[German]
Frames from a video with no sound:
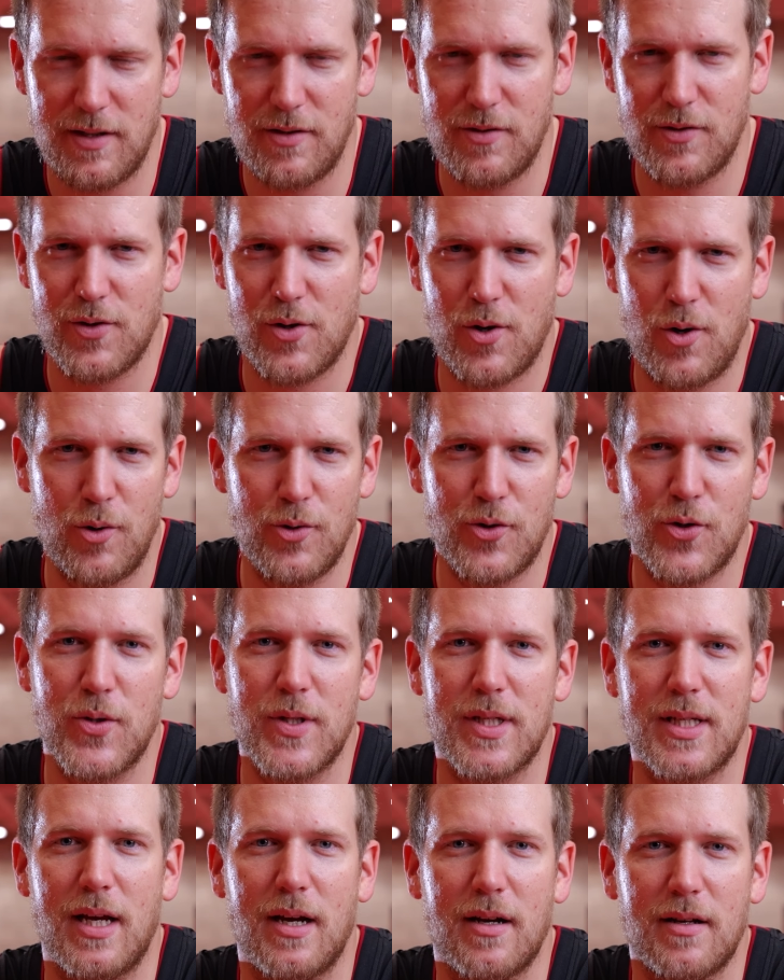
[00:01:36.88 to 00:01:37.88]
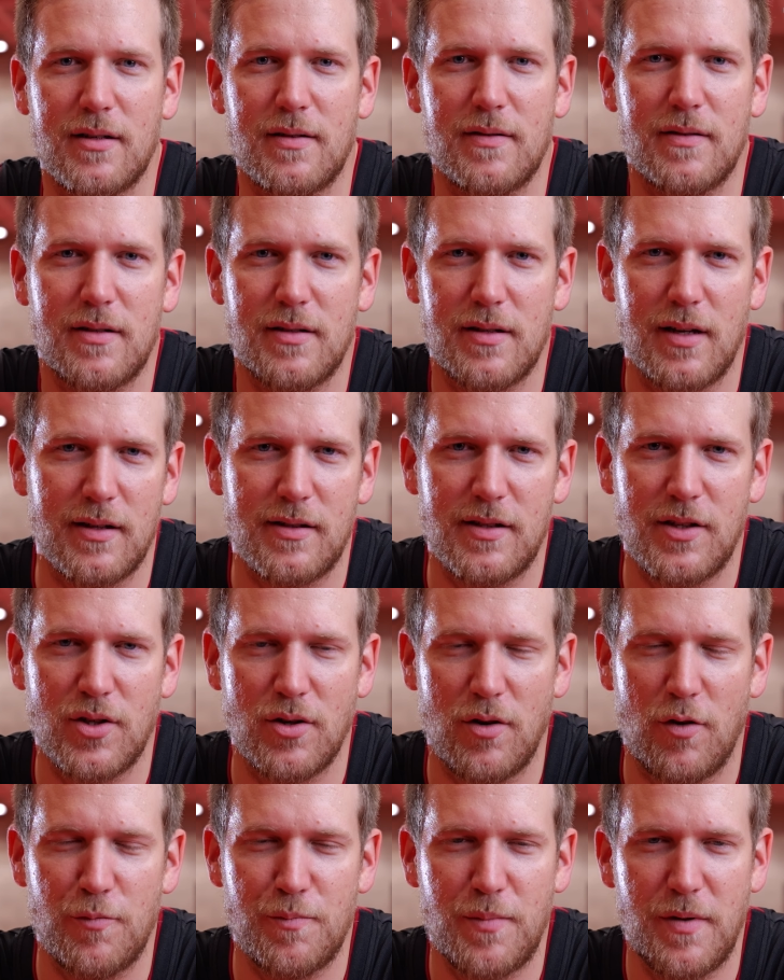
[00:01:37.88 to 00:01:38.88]
was unser Coach uns sagt. Das hat
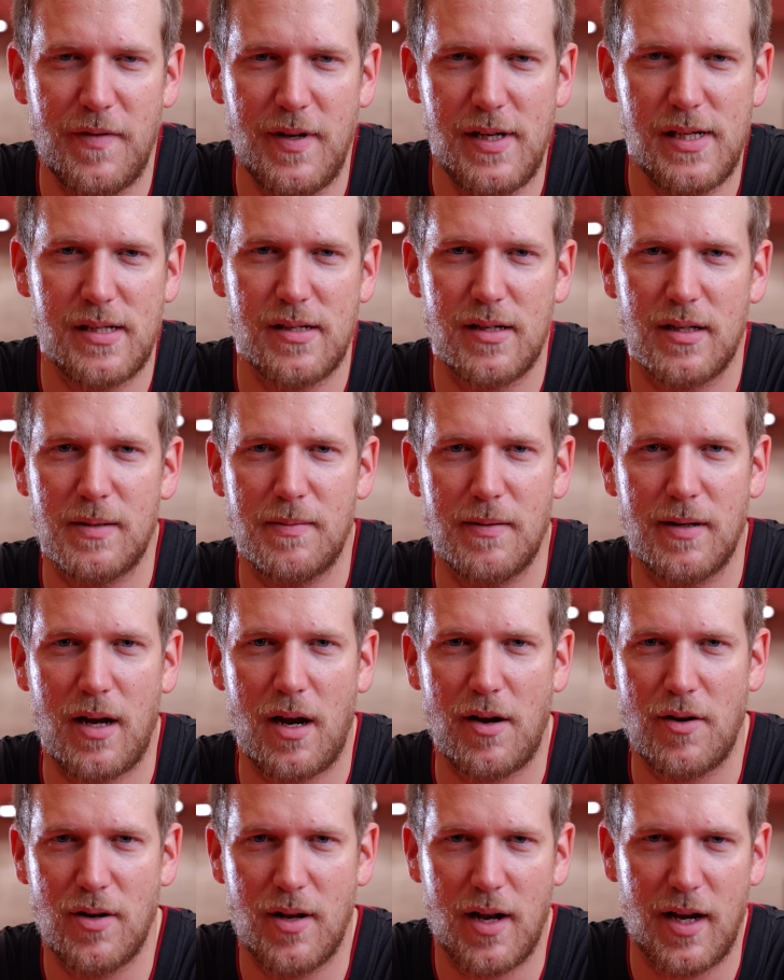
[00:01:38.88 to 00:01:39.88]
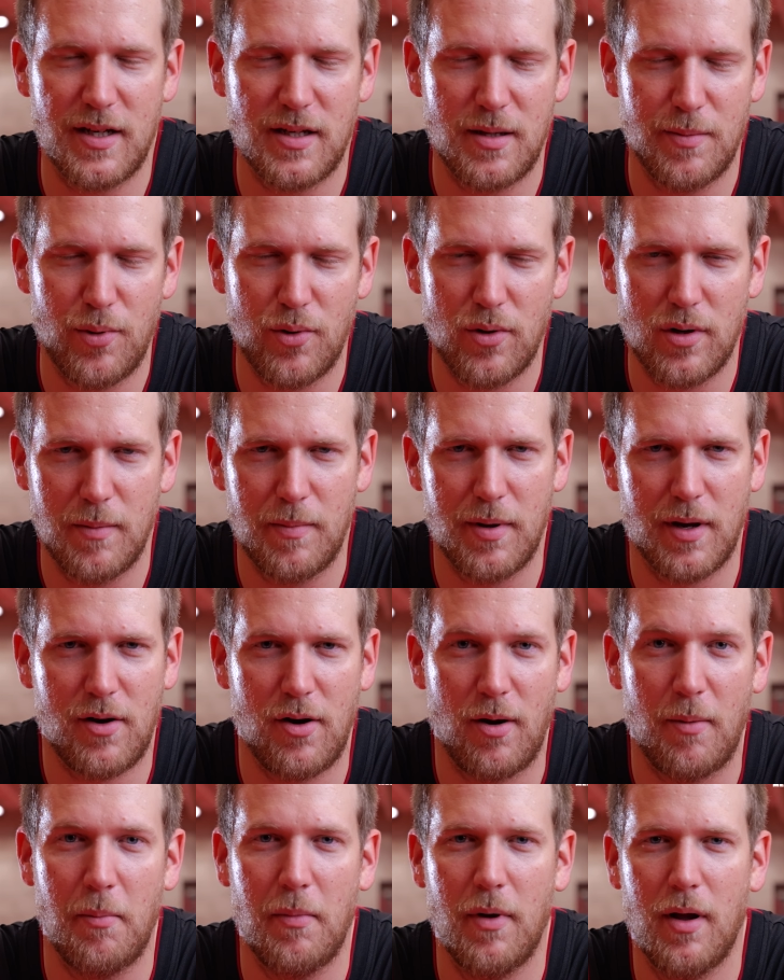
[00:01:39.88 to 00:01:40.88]
sich schon oft bewiesen, dass wir dadurch leichte Punkte
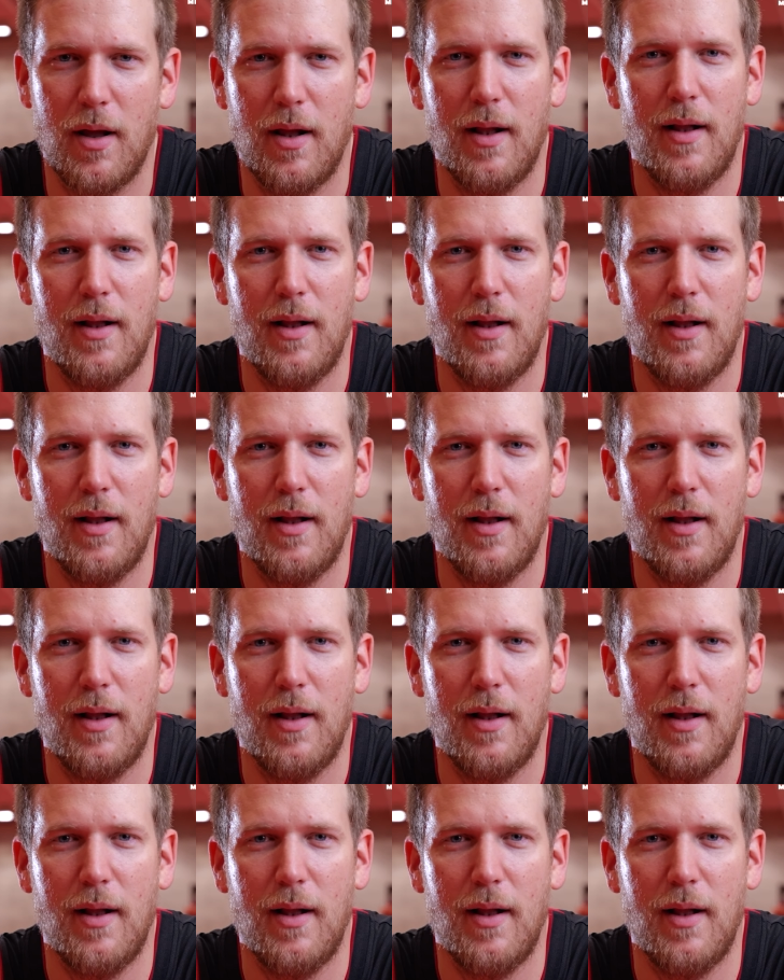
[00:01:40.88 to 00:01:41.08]
bekommen.